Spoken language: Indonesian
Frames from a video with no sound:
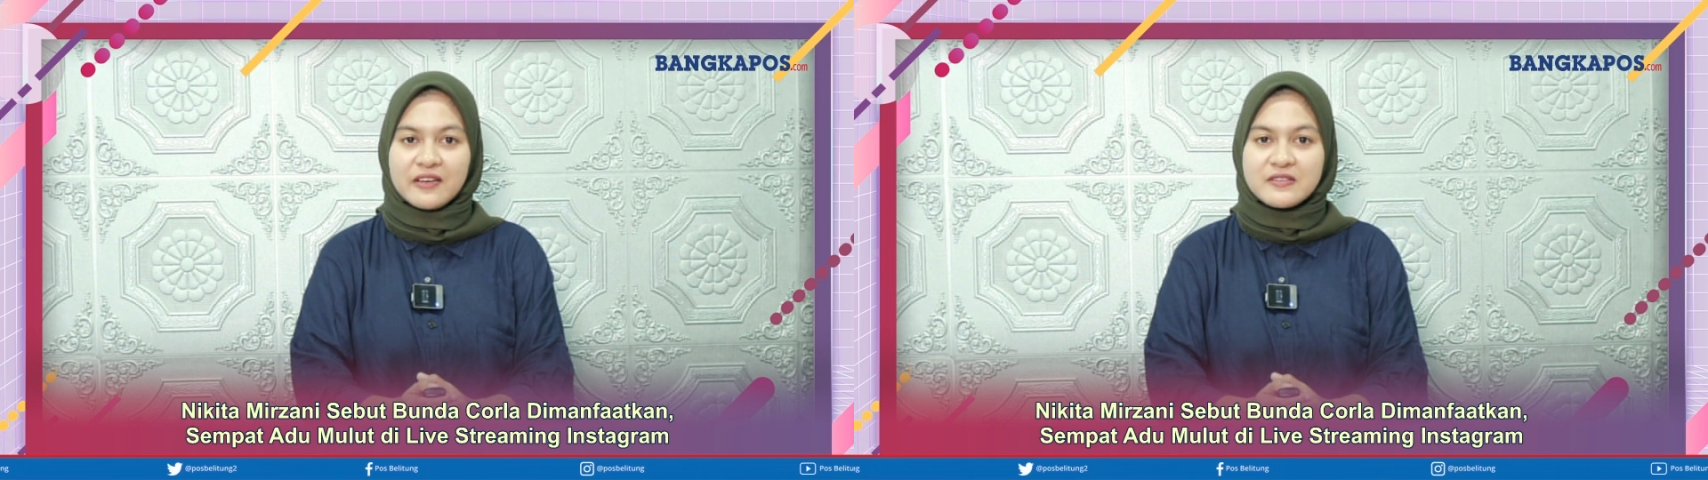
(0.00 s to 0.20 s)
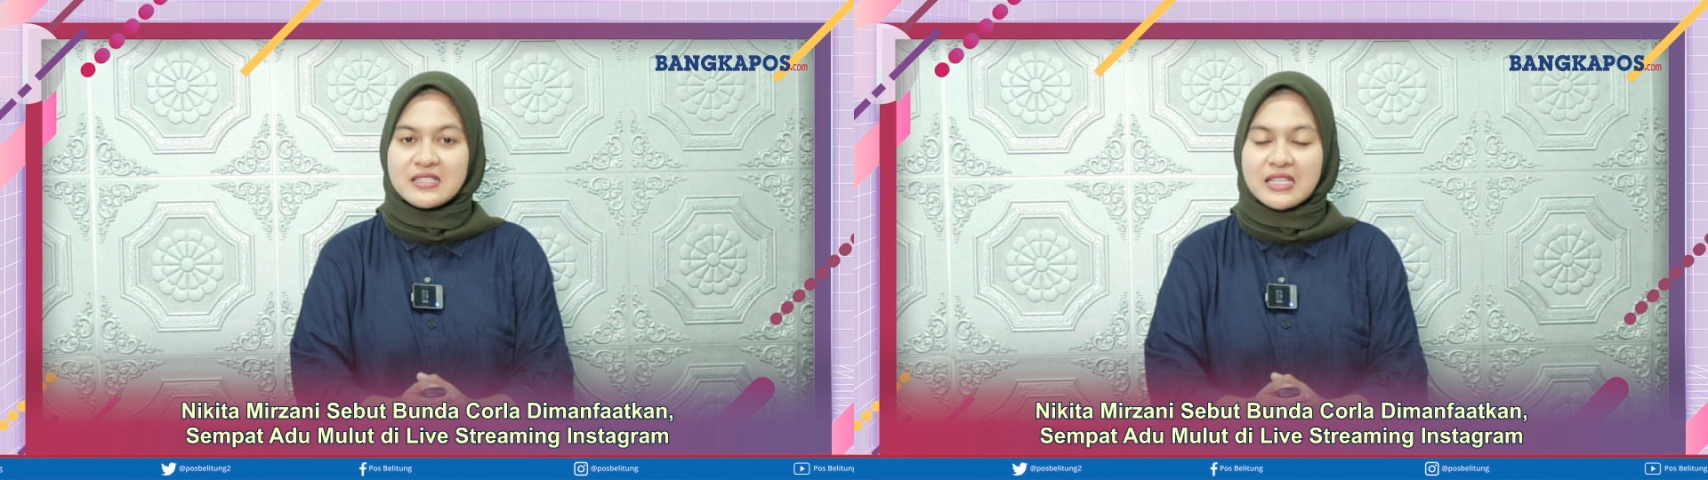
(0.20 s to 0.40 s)

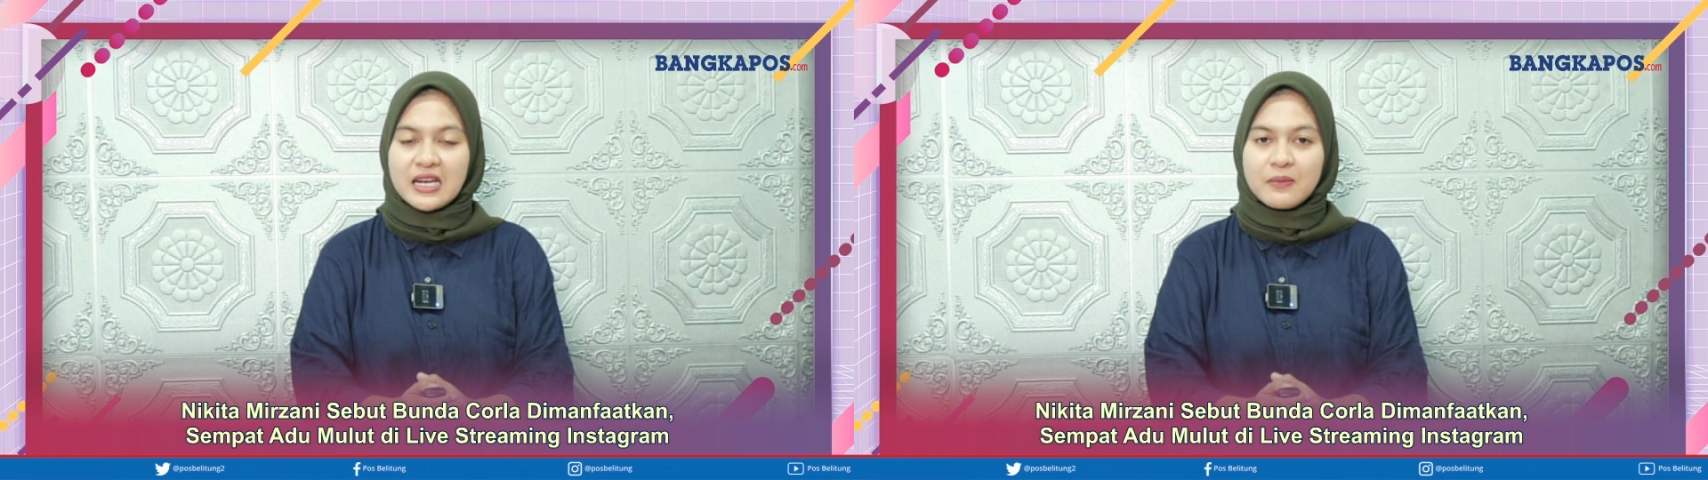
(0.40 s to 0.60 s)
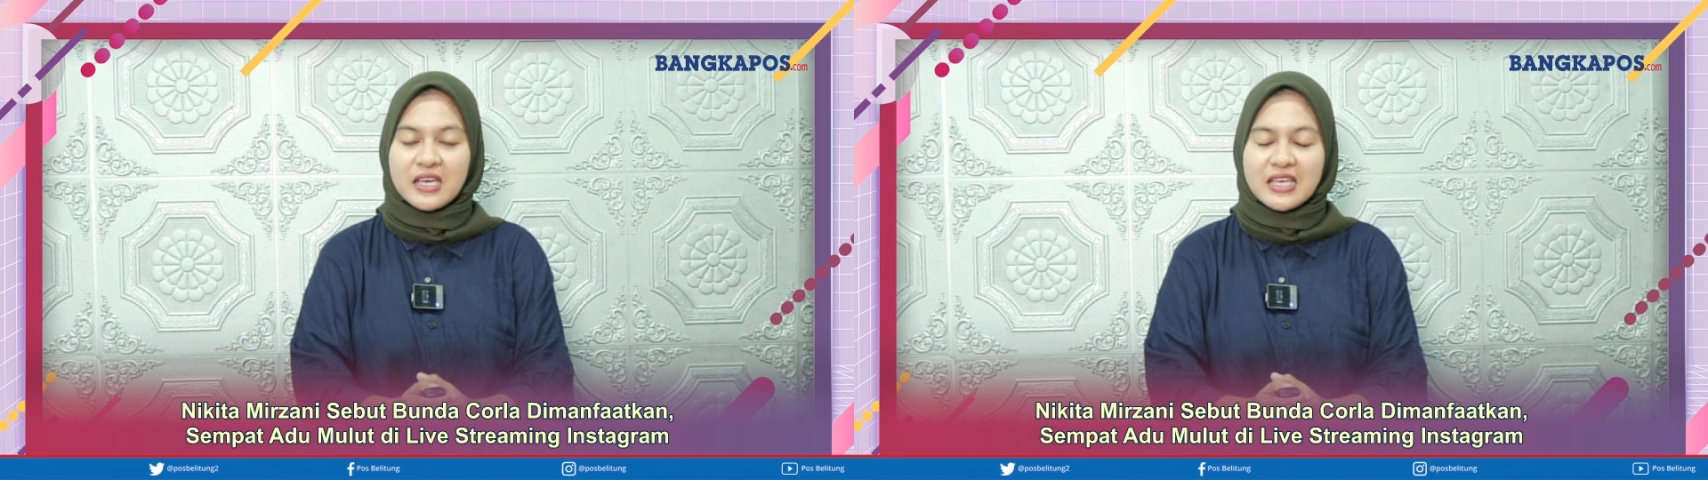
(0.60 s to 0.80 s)

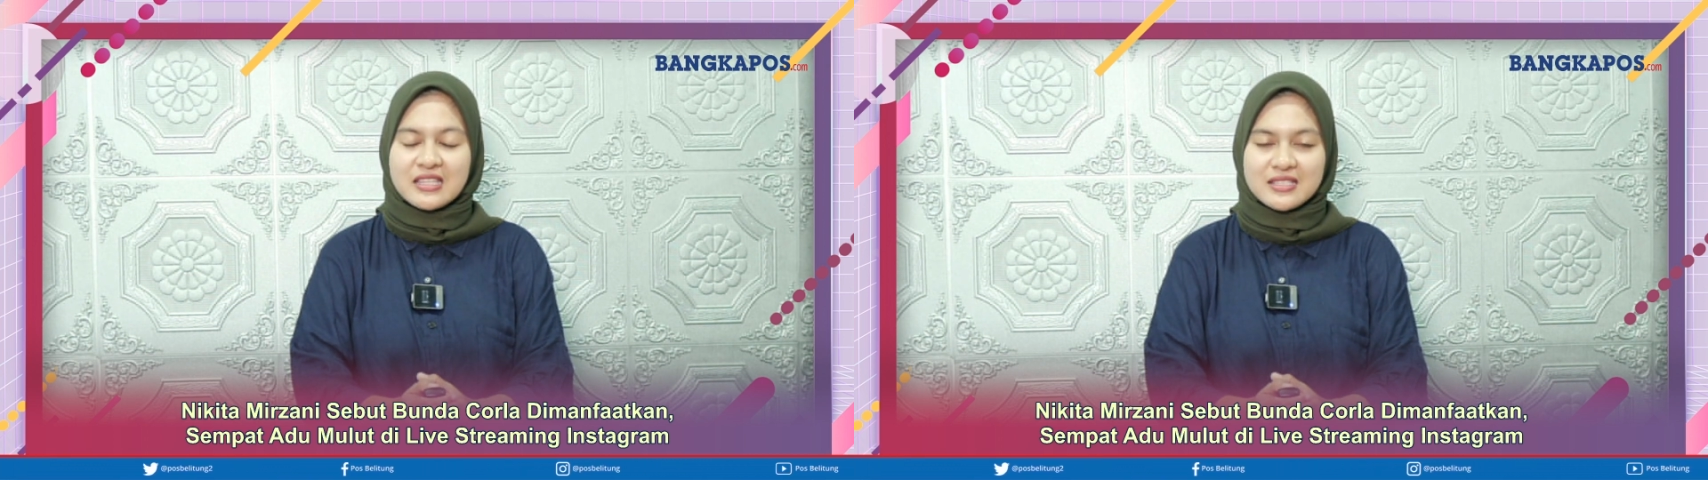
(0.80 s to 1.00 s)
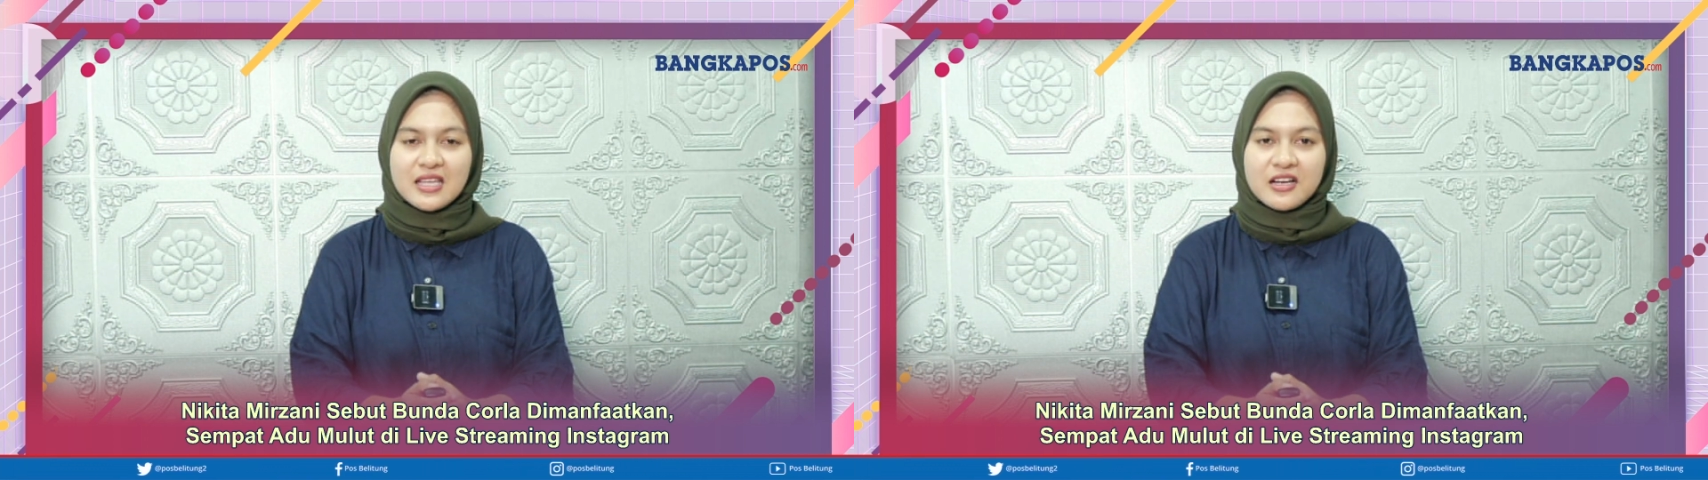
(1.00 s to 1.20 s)
streaming
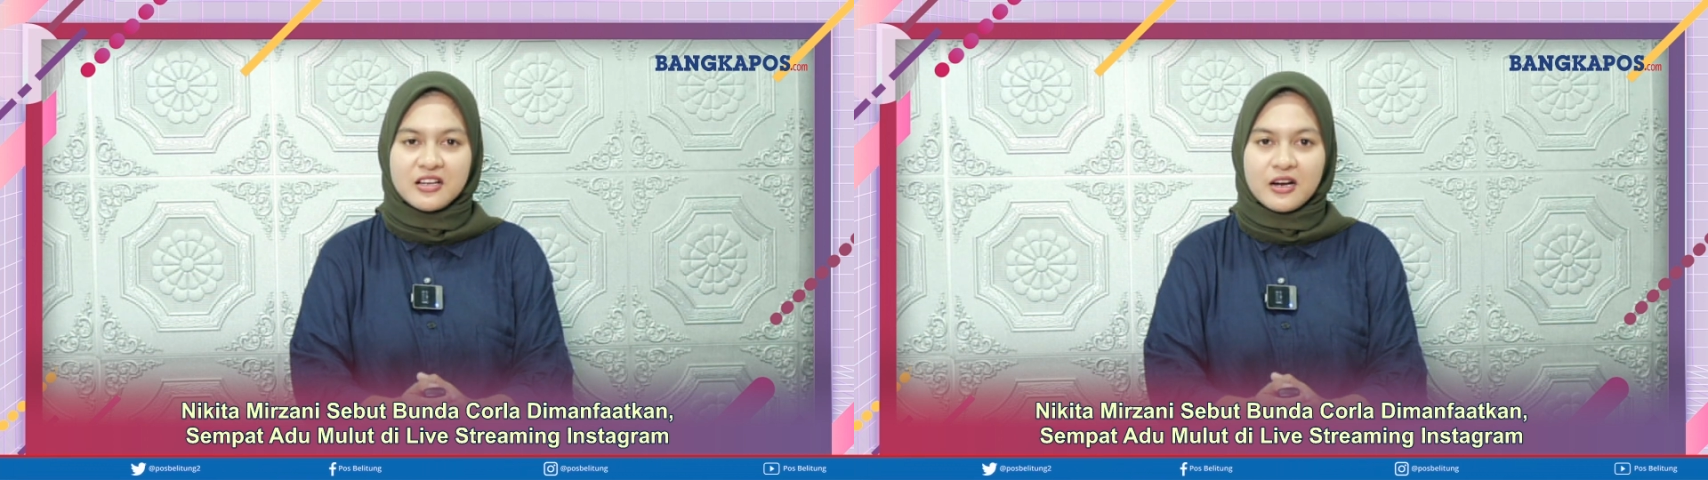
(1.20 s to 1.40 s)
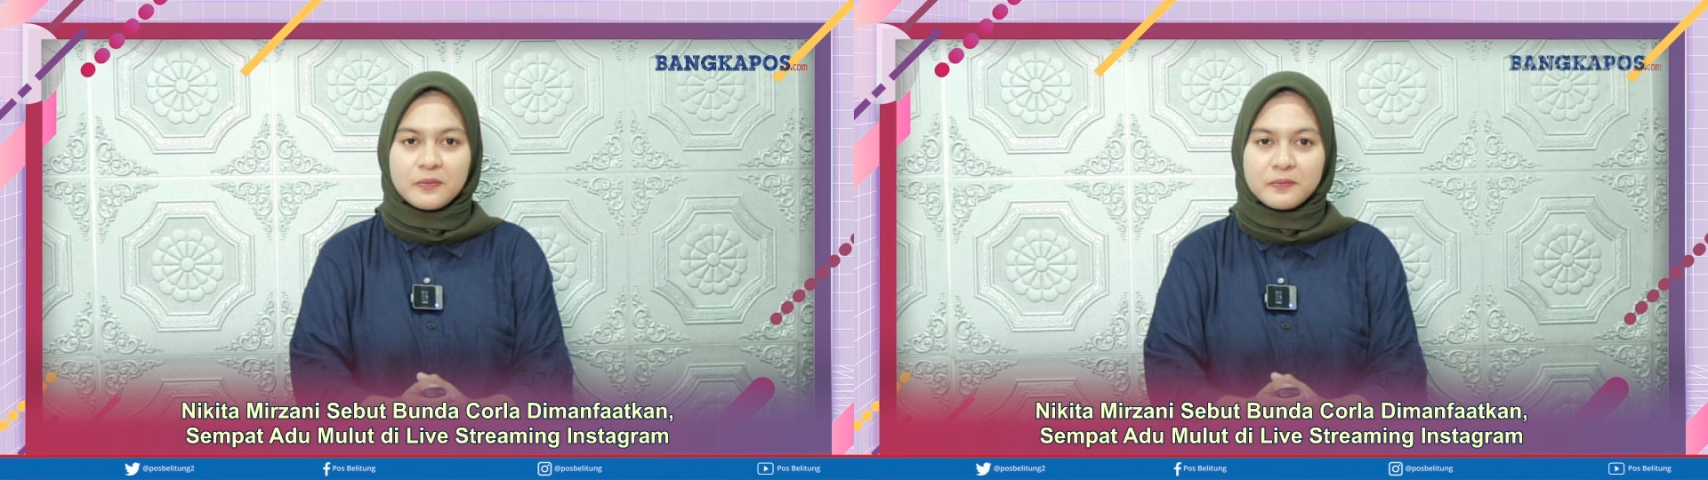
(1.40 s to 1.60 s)

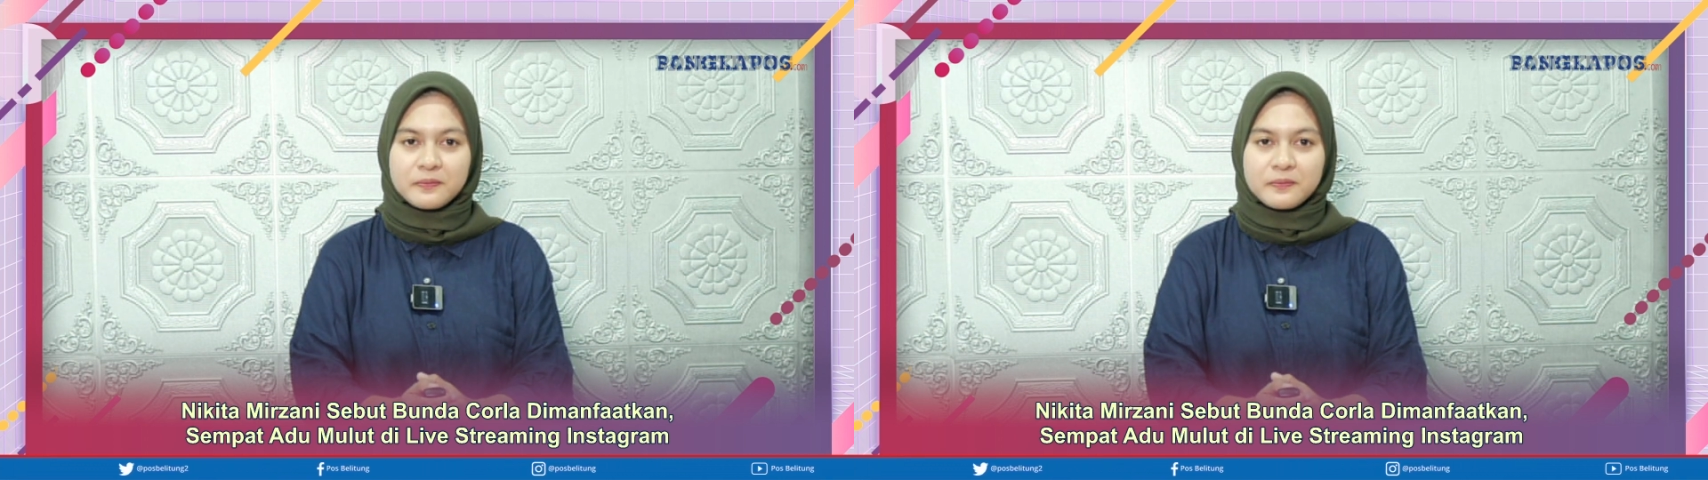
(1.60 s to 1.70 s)
Instagram.